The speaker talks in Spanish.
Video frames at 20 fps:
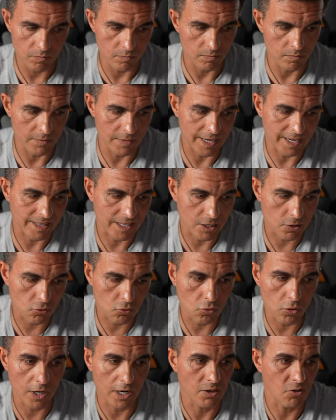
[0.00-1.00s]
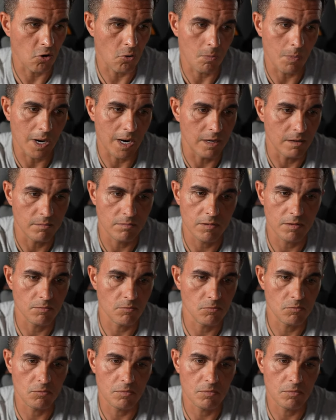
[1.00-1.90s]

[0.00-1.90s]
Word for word: La textura normal, tiene